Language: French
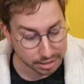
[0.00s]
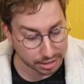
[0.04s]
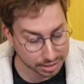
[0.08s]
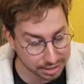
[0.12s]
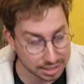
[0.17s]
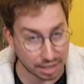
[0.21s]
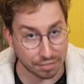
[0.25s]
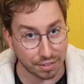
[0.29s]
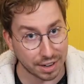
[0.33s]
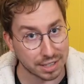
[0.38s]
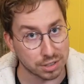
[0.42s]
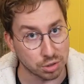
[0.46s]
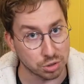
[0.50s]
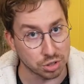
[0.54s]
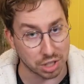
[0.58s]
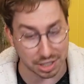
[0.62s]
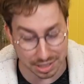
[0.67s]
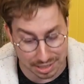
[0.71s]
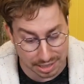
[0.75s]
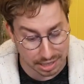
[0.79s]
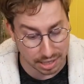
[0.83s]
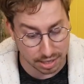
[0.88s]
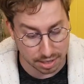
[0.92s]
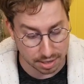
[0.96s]
Il y a des affaires qui sont
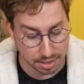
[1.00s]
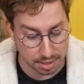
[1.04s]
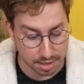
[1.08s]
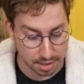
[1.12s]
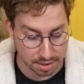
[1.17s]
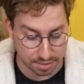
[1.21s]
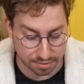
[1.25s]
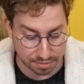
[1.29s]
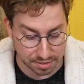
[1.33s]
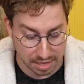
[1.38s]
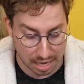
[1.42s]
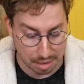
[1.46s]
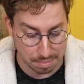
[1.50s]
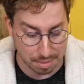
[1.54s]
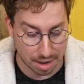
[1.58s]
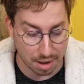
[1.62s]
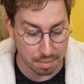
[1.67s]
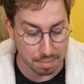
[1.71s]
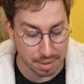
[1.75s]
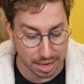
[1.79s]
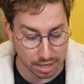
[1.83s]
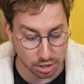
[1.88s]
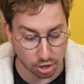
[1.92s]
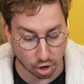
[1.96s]
sorties qui finalement
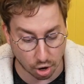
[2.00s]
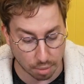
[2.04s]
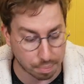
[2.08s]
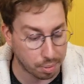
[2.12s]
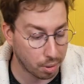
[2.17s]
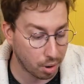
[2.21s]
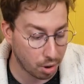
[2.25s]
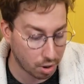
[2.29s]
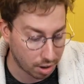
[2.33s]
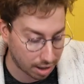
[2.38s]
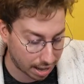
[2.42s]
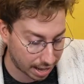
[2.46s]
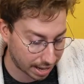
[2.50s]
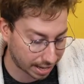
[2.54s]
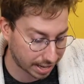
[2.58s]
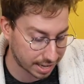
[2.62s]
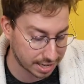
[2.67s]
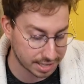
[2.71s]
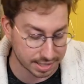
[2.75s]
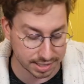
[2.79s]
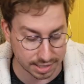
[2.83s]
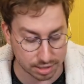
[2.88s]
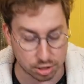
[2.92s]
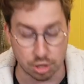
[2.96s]
ne m'aideront pas à
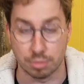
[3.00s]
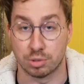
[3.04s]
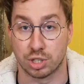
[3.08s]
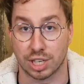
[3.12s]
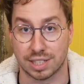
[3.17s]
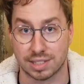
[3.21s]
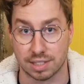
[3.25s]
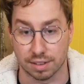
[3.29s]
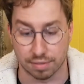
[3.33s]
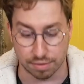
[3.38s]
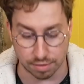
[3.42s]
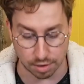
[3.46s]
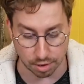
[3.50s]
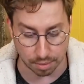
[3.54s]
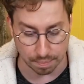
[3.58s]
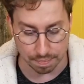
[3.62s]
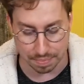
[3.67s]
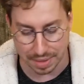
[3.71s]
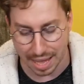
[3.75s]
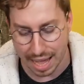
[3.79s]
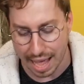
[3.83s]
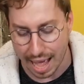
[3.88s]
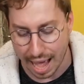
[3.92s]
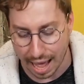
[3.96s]
réaliser cet objectif-là.
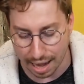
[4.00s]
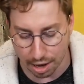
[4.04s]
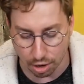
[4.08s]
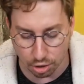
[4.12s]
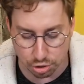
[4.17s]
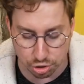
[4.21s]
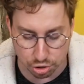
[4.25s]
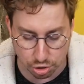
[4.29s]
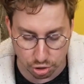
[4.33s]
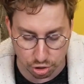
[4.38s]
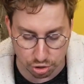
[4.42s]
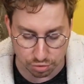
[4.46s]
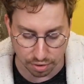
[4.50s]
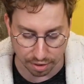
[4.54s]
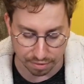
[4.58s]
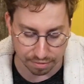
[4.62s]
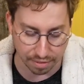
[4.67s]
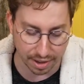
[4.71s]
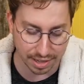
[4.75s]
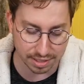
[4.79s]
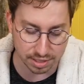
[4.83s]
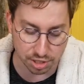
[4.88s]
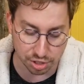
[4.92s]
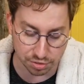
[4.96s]
Alors, ce que je vais
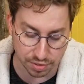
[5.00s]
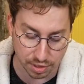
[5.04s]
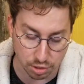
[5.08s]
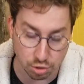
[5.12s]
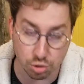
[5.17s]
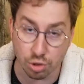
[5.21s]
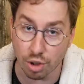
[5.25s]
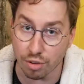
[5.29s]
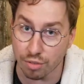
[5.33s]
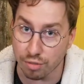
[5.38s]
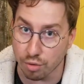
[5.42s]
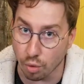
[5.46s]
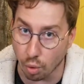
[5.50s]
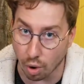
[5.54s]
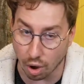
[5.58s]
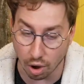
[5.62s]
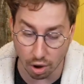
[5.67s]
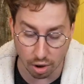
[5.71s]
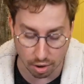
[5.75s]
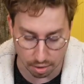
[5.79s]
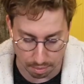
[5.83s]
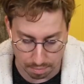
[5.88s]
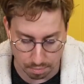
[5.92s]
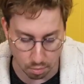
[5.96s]
faire, c'est que je vais
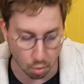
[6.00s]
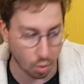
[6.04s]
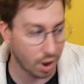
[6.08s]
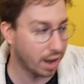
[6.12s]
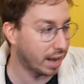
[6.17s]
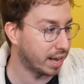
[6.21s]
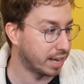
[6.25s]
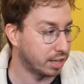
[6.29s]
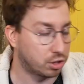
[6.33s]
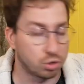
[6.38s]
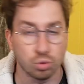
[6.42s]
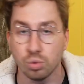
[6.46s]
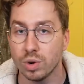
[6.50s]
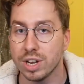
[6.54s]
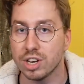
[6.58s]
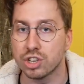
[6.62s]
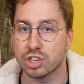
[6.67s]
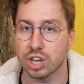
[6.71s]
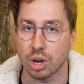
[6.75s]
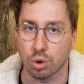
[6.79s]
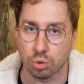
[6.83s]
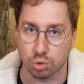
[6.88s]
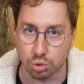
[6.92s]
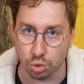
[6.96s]
devoir, moi et tous les
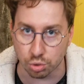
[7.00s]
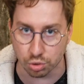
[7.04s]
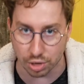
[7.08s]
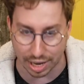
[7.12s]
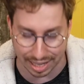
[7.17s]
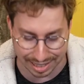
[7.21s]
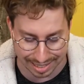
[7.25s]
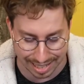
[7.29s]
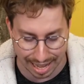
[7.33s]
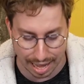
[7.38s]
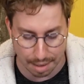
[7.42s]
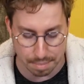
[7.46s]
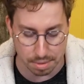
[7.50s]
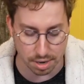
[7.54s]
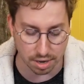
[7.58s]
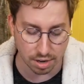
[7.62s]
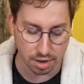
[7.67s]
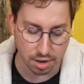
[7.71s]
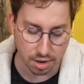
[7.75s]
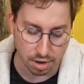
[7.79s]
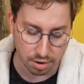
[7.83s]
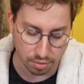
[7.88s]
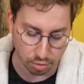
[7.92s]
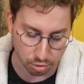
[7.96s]
gens autour de la table,
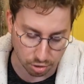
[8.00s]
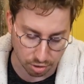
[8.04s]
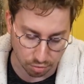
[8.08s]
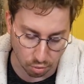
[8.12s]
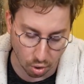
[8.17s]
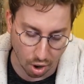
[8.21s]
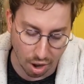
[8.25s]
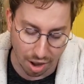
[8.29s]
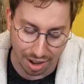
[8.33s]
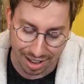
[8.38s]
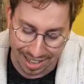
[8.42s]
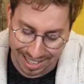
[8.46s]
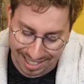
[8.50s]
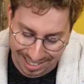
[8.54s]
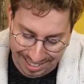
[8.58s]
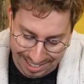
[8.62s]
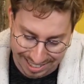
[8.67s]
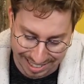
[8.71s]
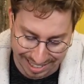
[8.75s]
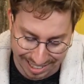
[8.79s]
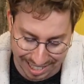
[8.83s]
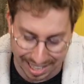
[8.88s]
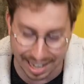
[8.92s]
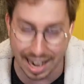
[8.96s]
va devoir
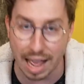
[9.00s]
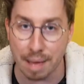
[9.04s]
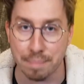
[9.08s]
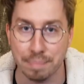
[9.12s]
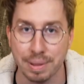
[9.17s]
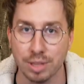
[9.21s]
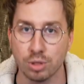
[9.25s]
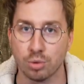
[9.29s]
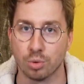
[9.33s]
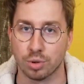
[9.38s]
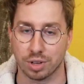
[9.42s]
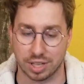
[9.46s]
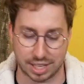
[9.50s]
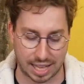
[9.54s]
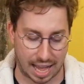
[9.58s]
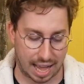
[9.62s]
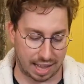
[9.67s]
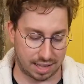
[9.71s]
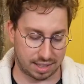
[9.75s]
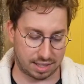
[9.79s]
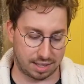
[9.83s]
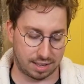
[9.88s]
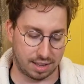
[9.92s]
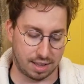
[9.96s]
scraper deux
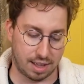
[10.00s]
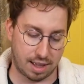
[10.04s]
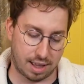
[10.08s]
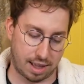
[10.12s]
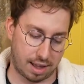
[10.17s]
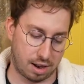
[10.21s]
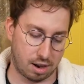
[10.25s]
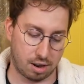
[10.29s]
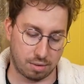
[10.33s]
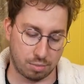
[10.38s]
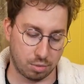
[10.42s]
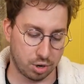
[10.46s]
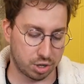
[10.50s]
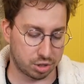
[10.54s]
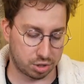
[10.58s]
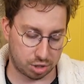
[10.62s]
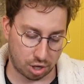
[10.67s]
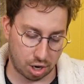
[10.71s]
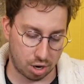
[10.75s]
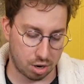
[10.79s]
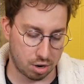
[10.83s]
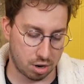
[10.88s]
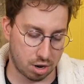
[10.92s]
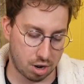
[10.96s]
cartes. Alors, moi,
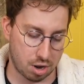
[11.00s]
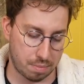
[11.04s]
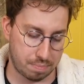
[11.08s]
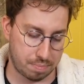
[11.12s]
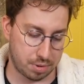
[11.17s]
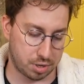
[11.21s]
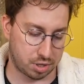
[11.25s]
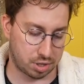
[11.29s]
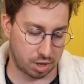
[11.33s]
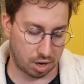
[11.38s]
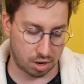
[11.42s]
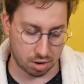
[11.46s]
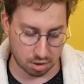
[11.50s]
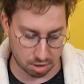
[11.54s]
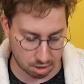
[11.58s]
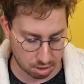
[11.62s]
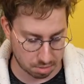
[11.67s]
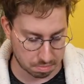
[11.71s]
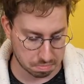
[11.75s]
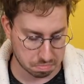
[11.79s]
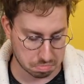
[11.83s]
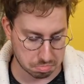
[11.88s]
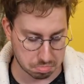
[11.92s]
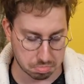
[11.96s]
celle-là, puis
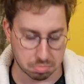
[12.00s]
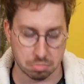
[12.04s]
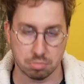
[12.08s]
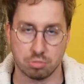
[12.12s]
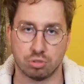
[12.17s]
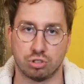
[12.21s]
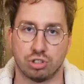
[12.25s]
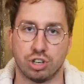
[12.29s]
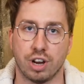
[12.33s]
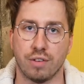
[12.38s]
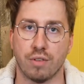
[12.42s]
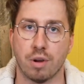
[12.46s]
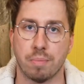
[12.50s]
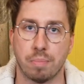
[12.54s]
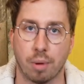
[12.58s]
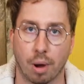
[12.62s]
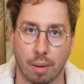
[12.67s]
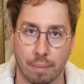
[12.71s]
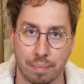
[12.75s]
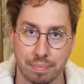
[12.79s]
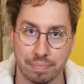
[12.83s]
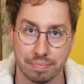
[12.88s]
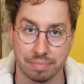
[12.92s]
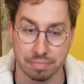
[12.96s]
celle-là, je veux
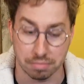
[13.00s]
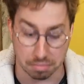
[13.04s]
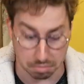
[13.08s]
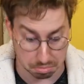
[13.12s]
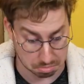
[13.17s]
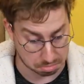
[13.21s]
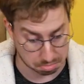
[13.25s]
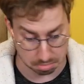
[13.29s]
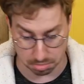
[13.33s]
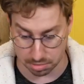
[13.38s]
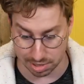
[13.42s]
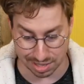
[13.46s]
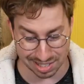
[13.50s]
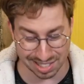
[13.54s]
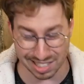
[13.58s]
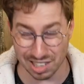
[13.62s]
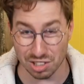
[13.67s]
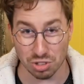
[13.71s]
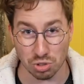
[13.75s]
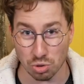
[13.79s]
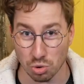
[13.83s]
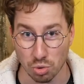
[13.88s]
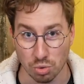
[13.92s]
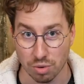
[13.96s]
pas.
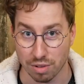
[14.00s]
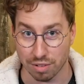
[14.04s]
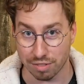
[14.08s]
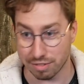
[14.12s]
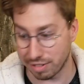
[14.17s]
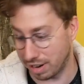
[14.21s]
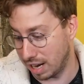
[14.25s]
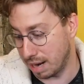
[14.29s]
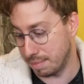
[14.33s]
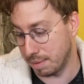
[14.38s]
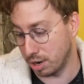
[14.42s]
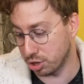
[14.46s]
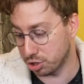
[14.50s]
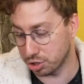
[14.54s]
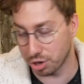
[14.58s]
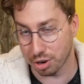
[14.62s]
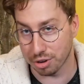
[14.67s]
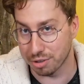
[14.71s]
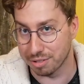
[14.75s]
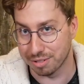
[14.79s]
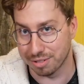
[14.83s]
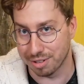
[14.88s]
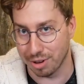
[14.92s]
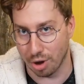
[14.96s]
C'est tout. Fin de la manche
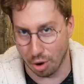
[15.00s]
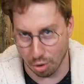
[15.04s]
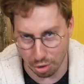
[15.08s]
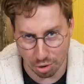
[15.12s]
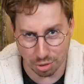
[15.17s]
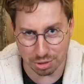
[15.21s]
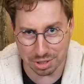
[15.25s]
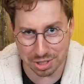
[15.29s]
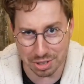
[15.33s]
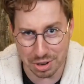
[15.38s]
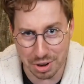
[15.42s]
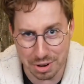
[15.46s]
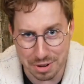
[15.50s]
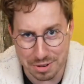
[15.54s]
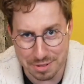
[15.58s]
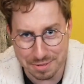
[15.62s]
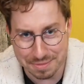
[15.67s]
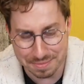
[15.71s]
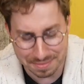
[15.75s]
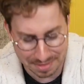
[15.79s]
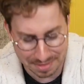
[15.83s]
1. On continue.